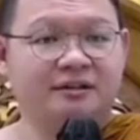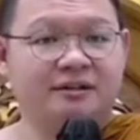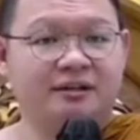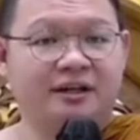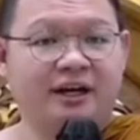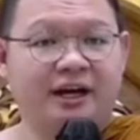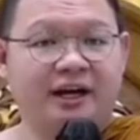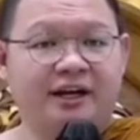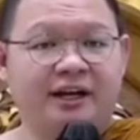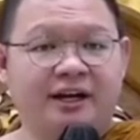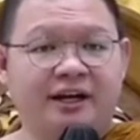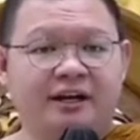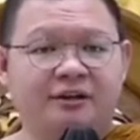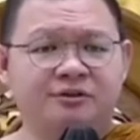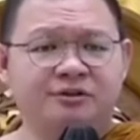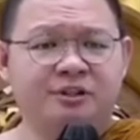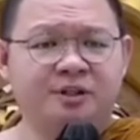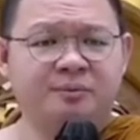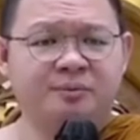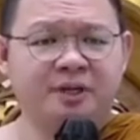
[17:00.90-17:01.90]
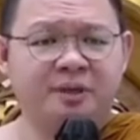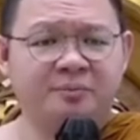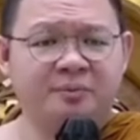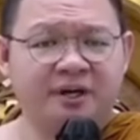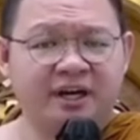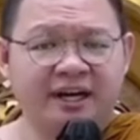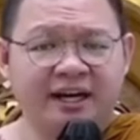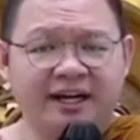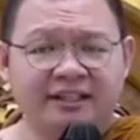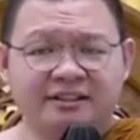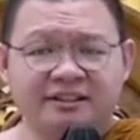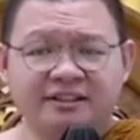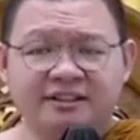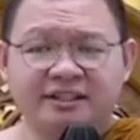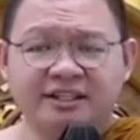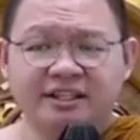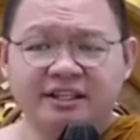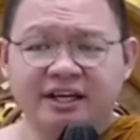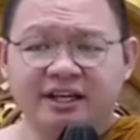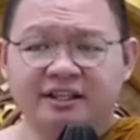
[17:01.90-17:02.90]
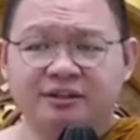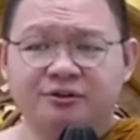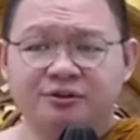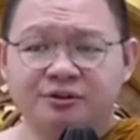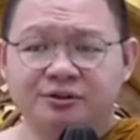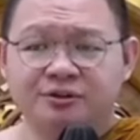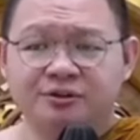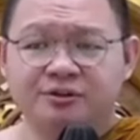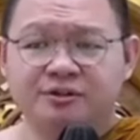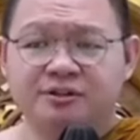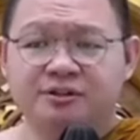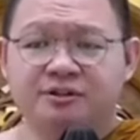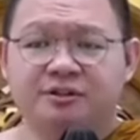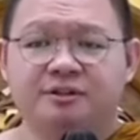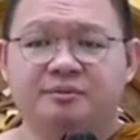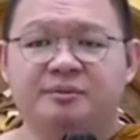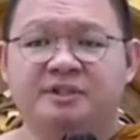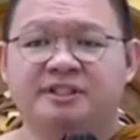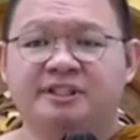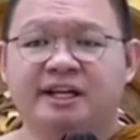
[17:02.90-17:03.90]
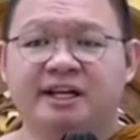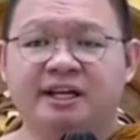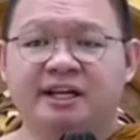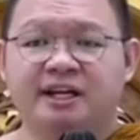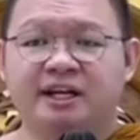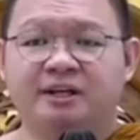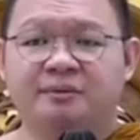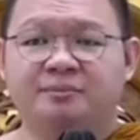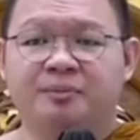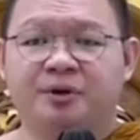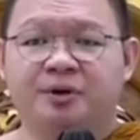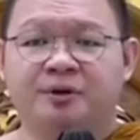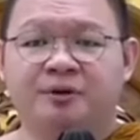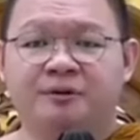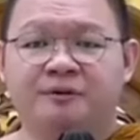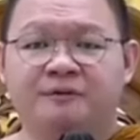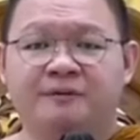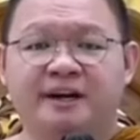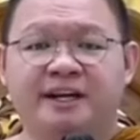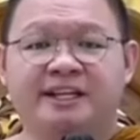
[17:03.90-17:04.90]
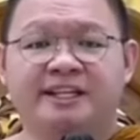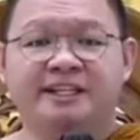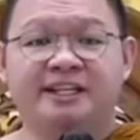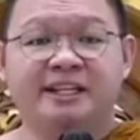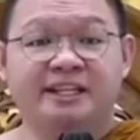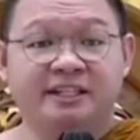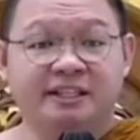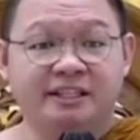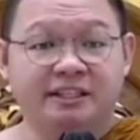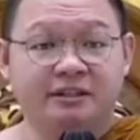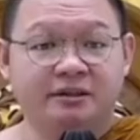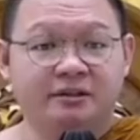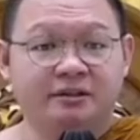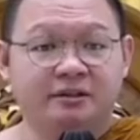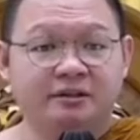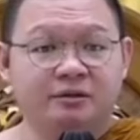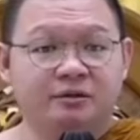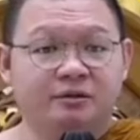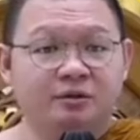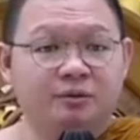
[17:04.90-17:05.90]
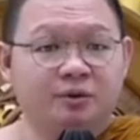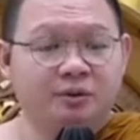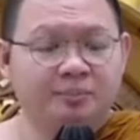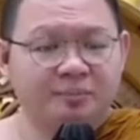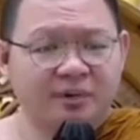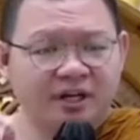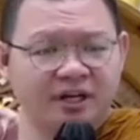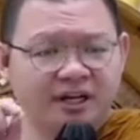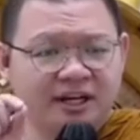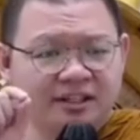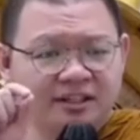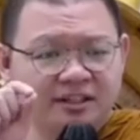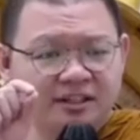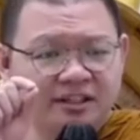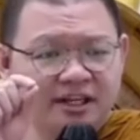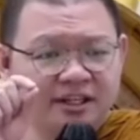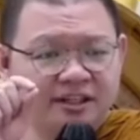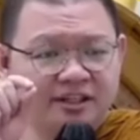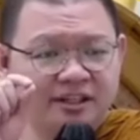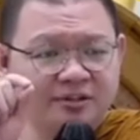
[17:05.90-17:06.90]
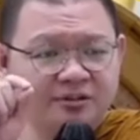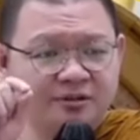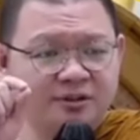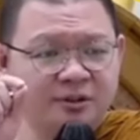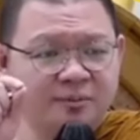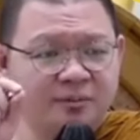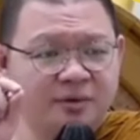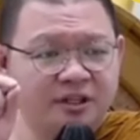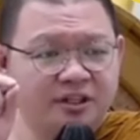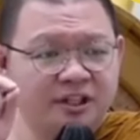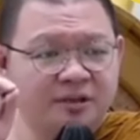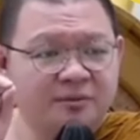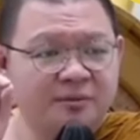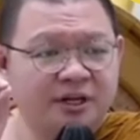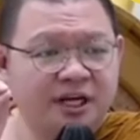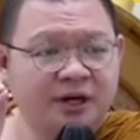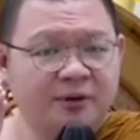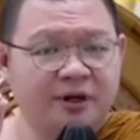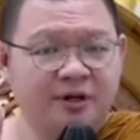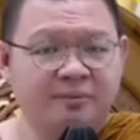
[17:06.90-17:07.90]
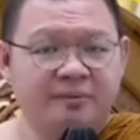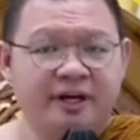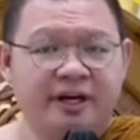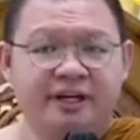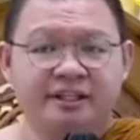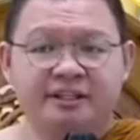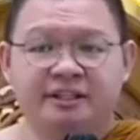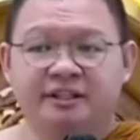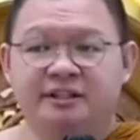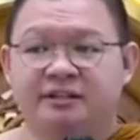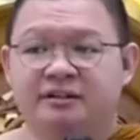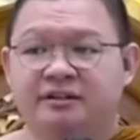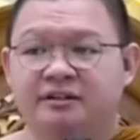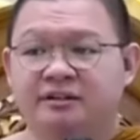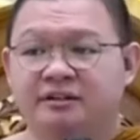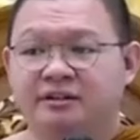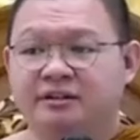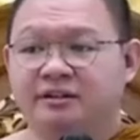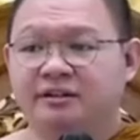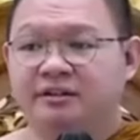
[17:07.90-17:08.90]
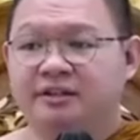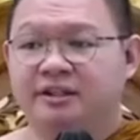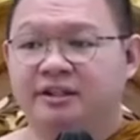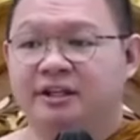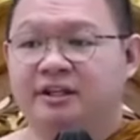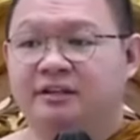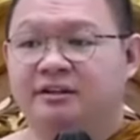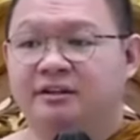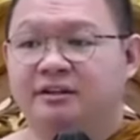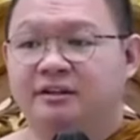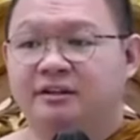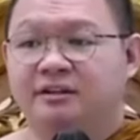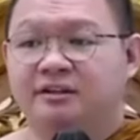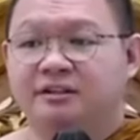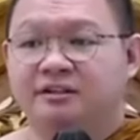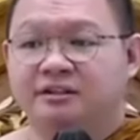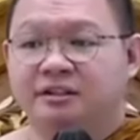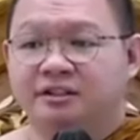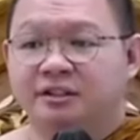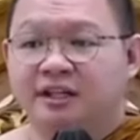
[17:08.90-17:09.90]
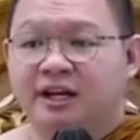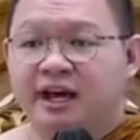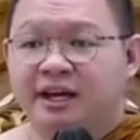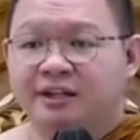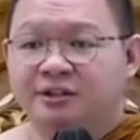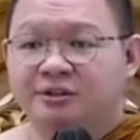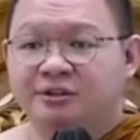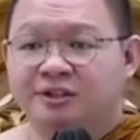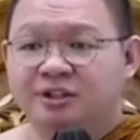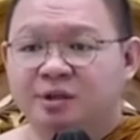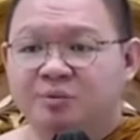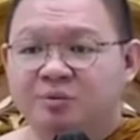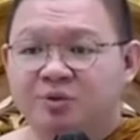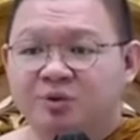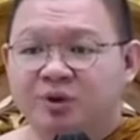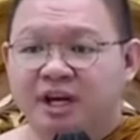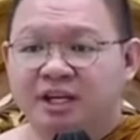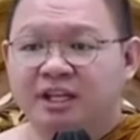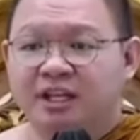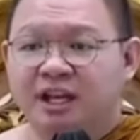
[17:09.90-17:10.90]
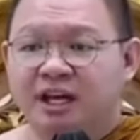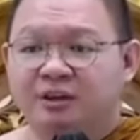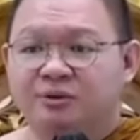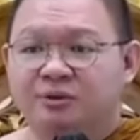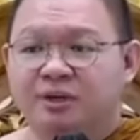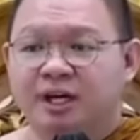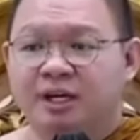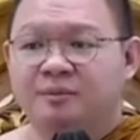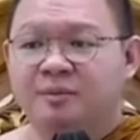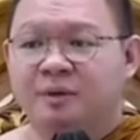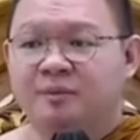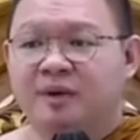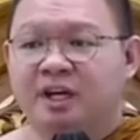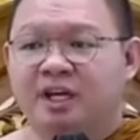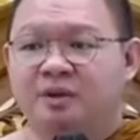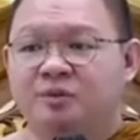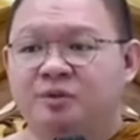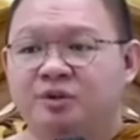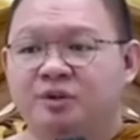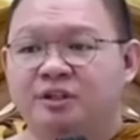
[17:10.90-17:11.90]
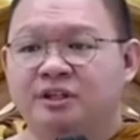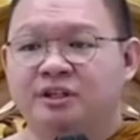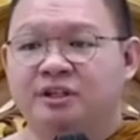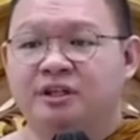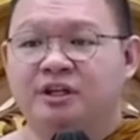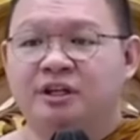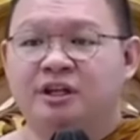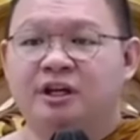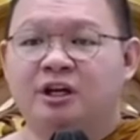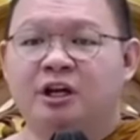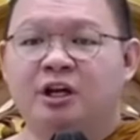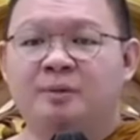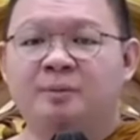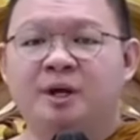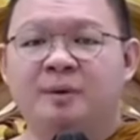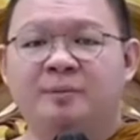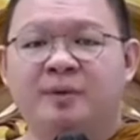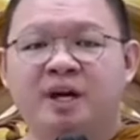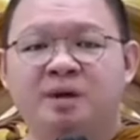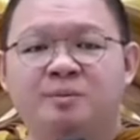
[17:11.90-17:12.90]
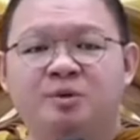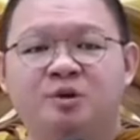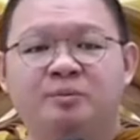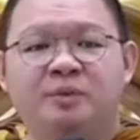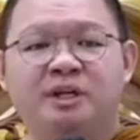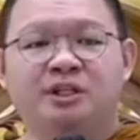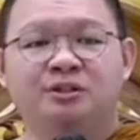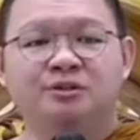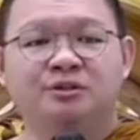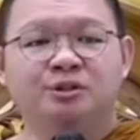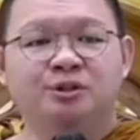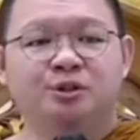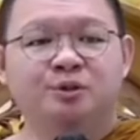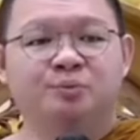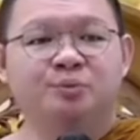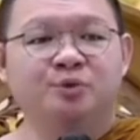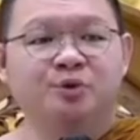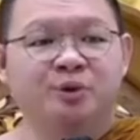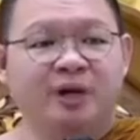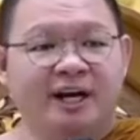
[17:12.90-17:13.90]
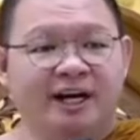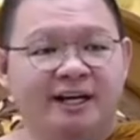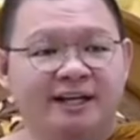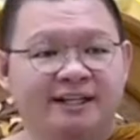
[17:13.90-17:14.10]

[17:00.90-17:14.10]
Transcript: Ada yang harus diberi perhatian khusus, misalkan pohon vanili. Perhatiannya itu seperti merawat bayi. Ya. Setelah itu semua dilakukan Bapak Ibu, kalau Bapak Ibu menuntut buah